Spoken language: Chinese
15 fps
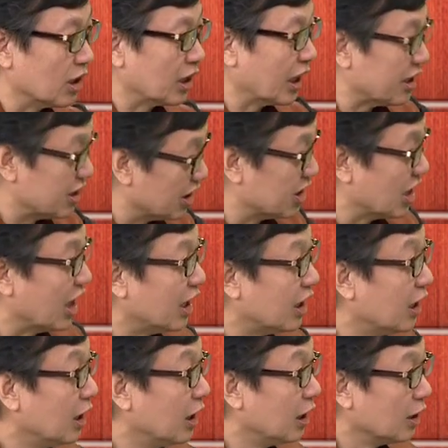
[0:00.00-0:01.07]
应该节俭，
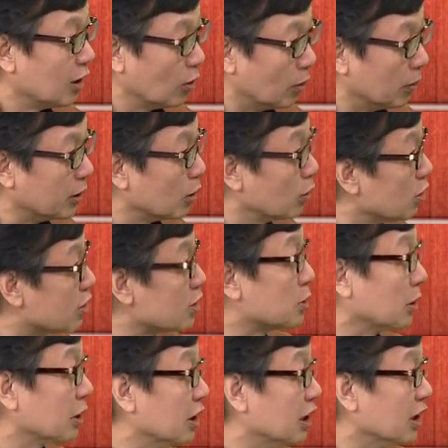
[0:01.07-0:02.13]
我们的弱势
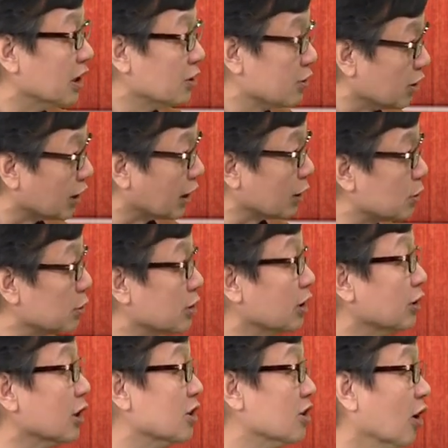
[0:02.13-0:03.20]
群体就应该促
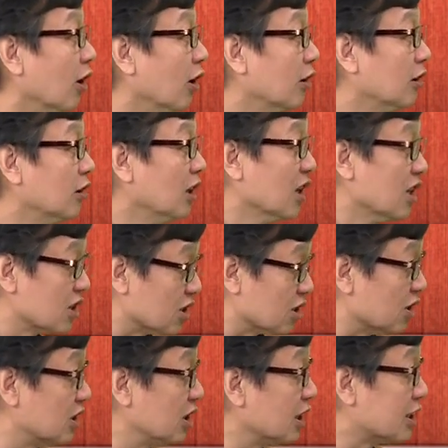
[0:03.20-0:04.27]
进内销。我觉得
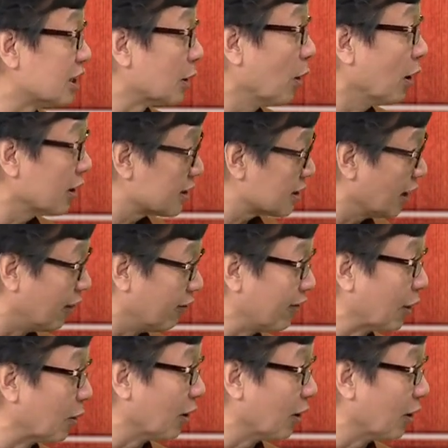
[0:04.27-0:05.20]
实际的情况正好反